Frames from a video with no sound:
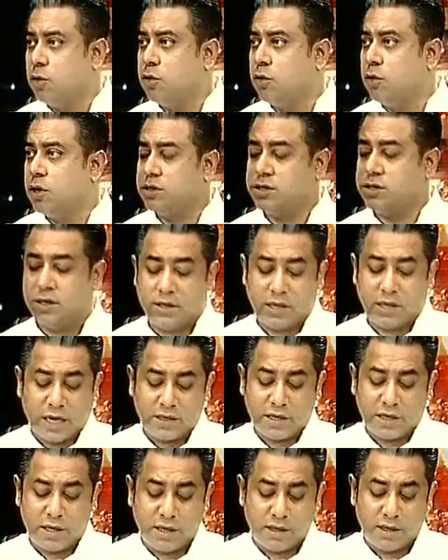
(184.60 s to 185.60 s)
তারা গ্রহণ করেছেন
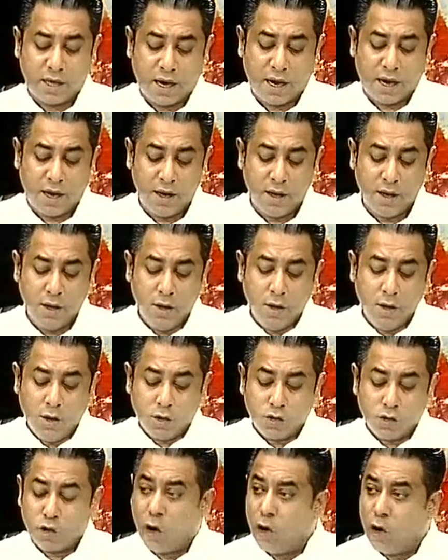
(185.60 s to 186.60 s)
তার সাথে তারা
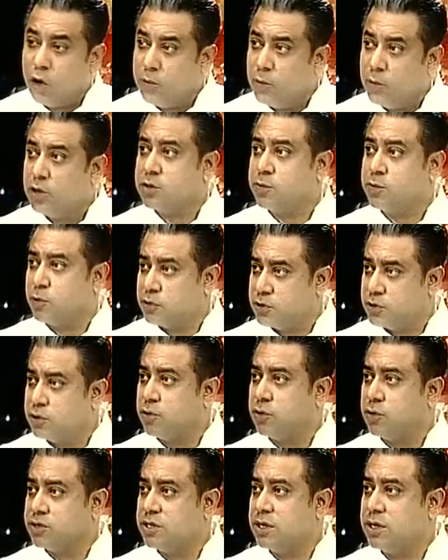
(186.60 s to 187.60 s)
সহমত
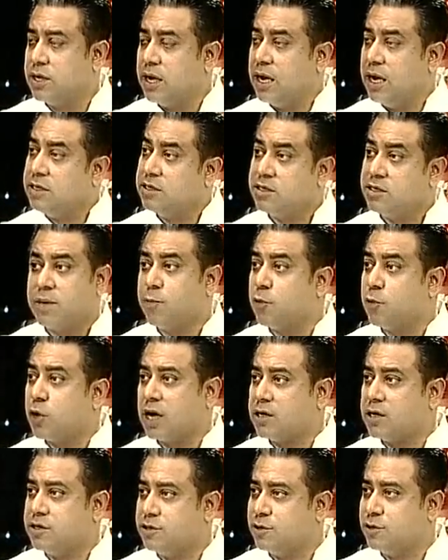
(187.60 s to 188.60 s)
পোষণ করছেন কিনা এই জিনিসটা
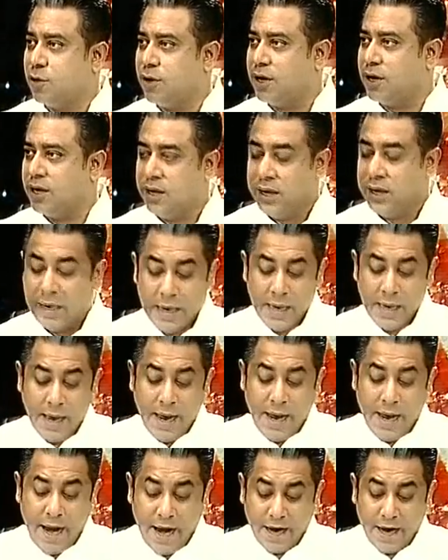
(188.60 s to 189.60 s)
প্রকাশিত হয়
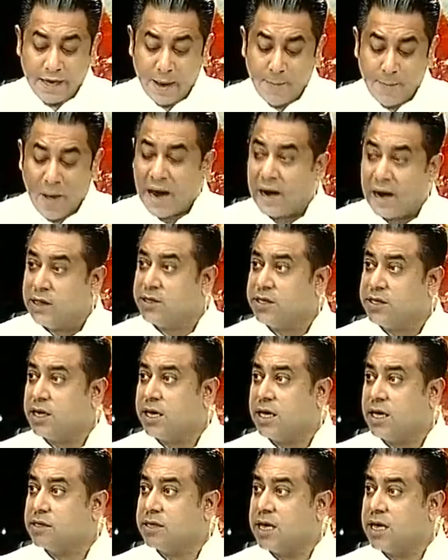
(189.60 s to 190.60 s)
এটা
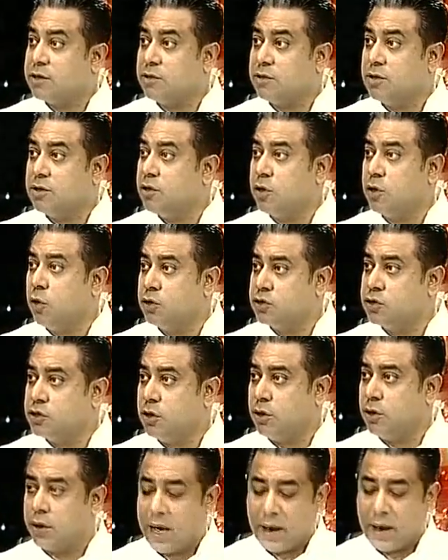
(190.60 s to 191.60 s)
বাংলাদেশের ক্ষেত্রে এতদিন ধরে
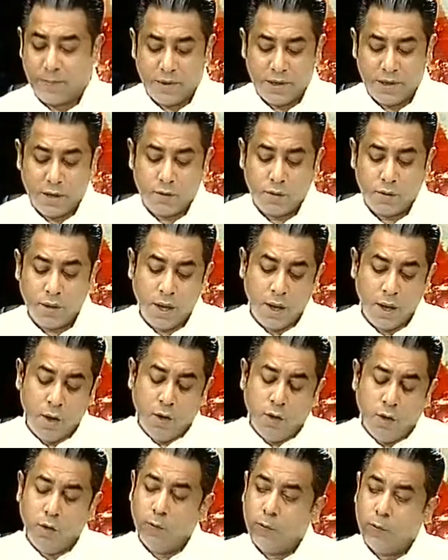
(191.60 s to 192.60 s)
হচ্ছিল না আপনি দেখুন
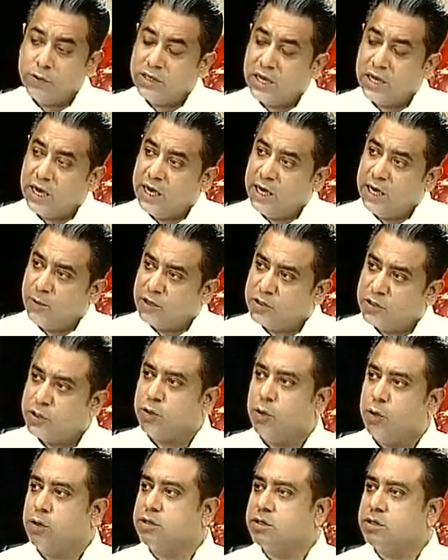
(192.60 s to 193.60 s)
উপজেলা
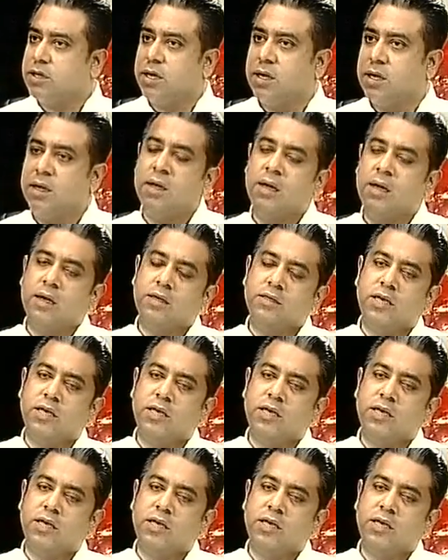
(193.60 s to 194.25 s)
নির্বাচন হচ্ছে